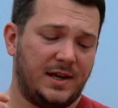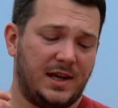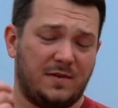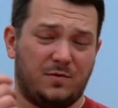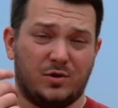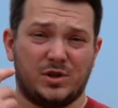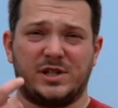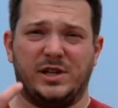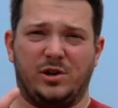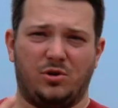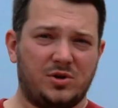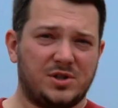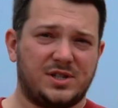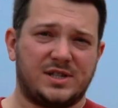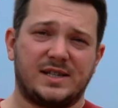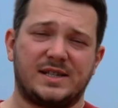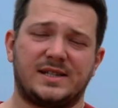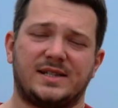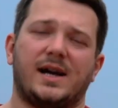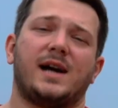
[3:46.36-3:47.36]
И его
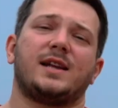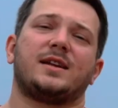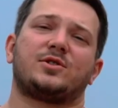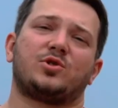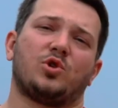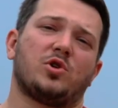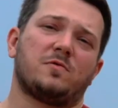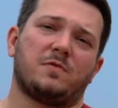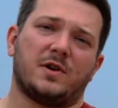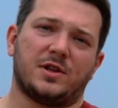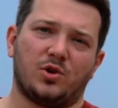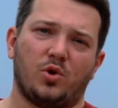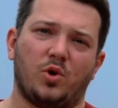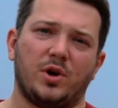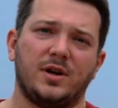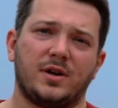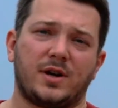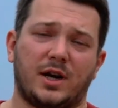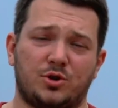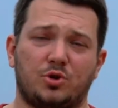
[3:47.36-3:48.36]
слезы и стали той
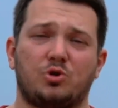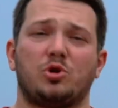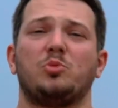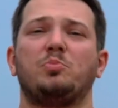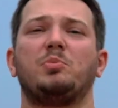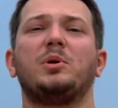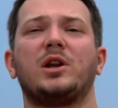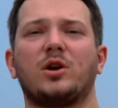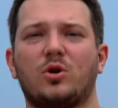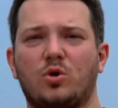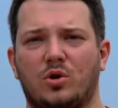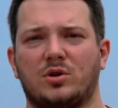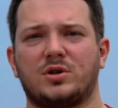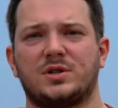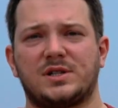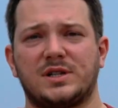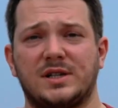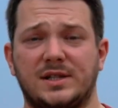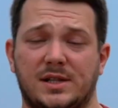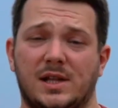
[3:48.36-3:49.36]
водой, которую пили
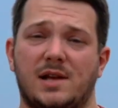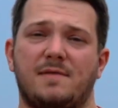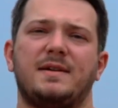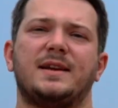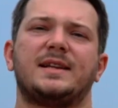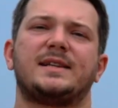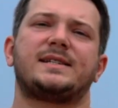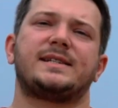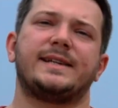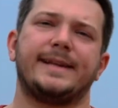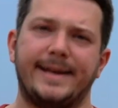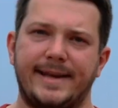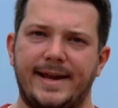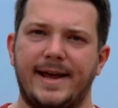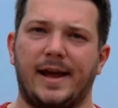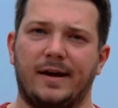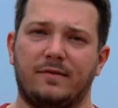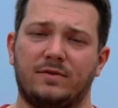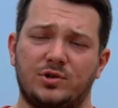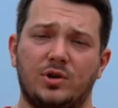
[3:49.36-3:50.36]
горцы и становились
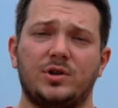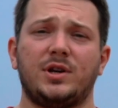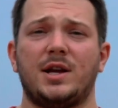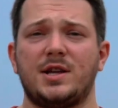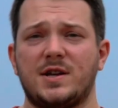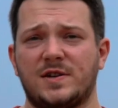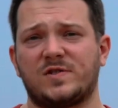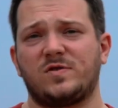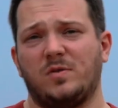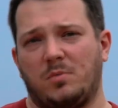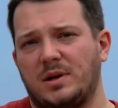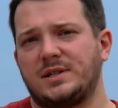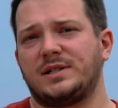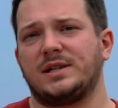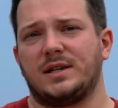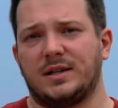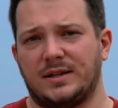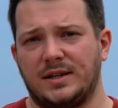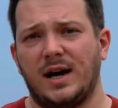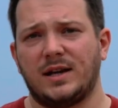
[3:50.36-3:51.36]
сильнее. В итоге они
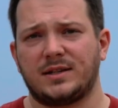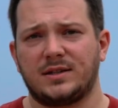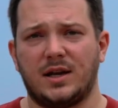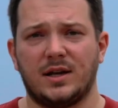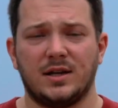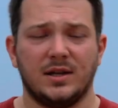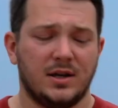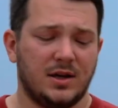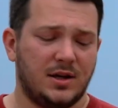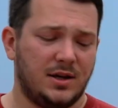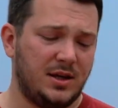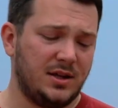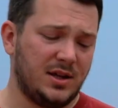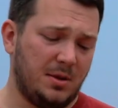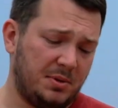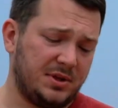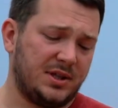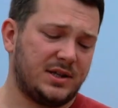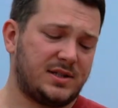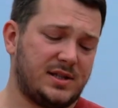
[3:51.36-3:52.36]
освободили Нарда, и
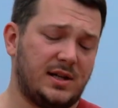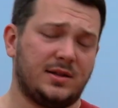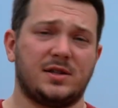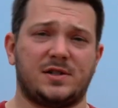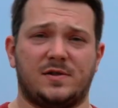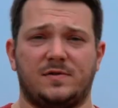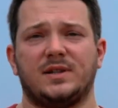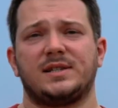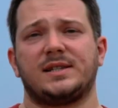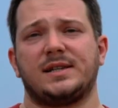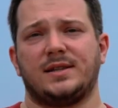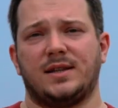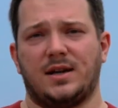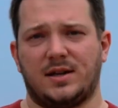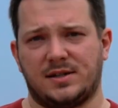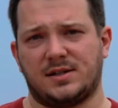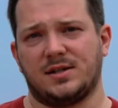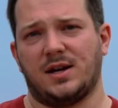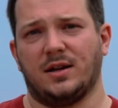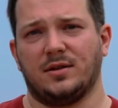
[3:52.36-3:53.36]
напиток стал называться
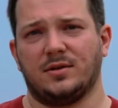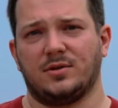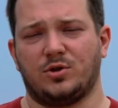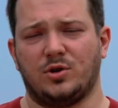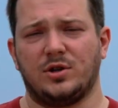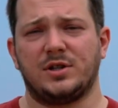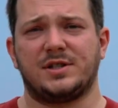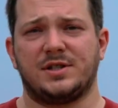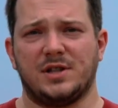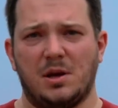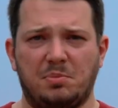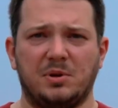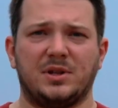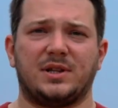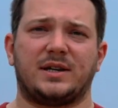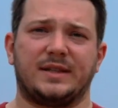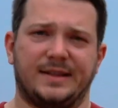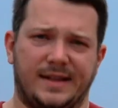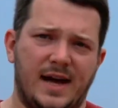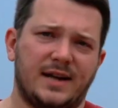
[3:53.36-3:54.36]
нарзан, то есть
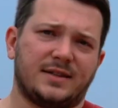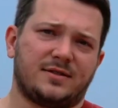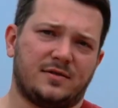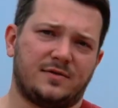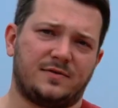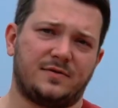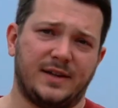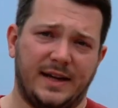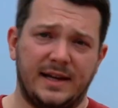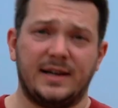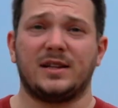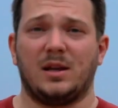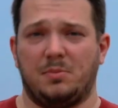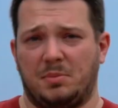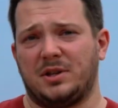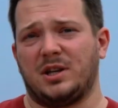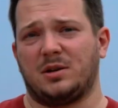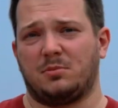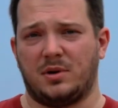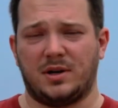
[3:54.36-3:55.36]
напиток нартов или
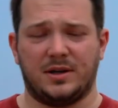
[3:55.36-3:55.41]
напиток